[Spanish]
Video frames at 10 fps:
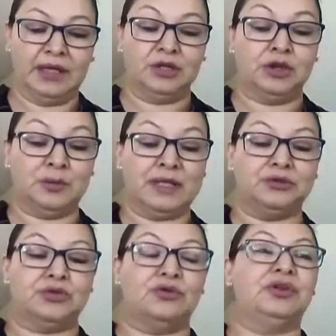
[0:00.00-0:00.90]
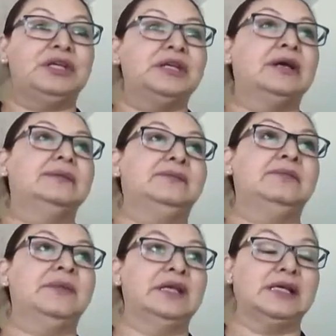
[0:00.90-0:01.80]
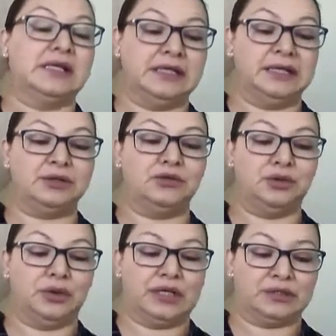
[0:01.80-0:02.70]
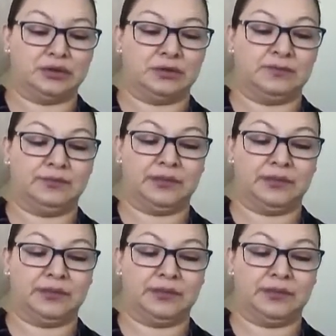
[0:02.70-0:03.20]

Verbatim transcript: Dobla tu rodilla, inclina tu corazón,